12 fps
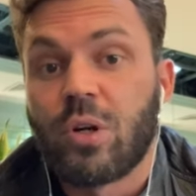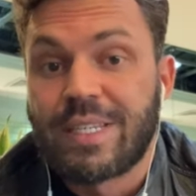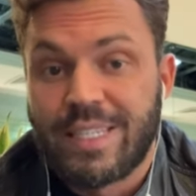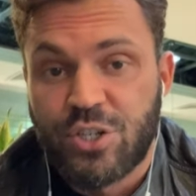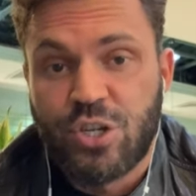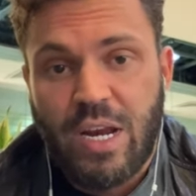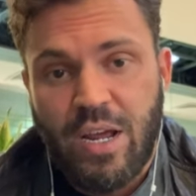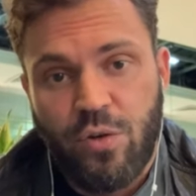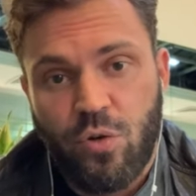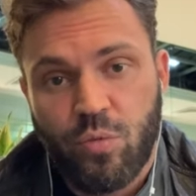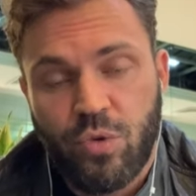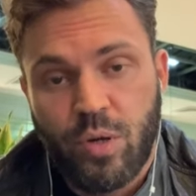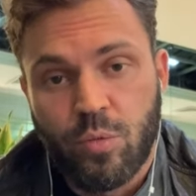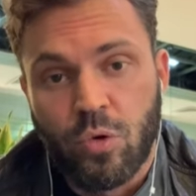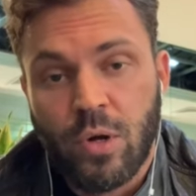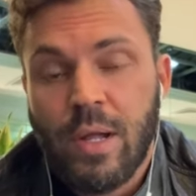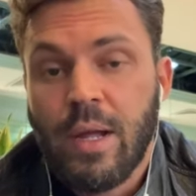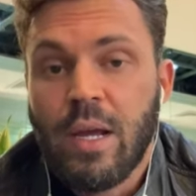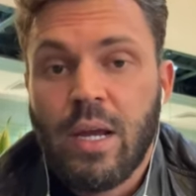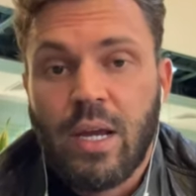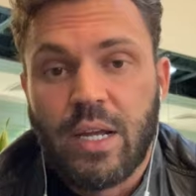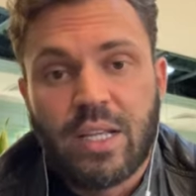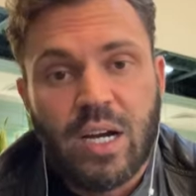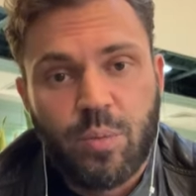к сожалению моему.
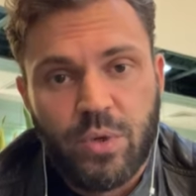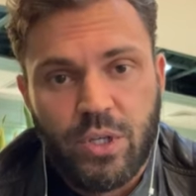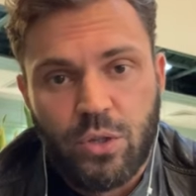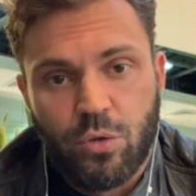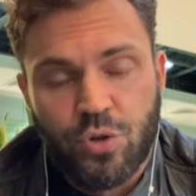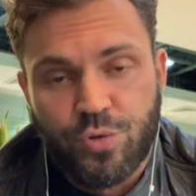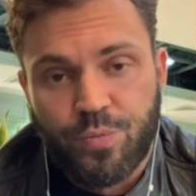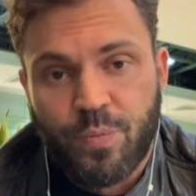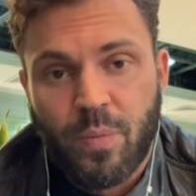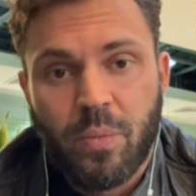Итак, подытожим.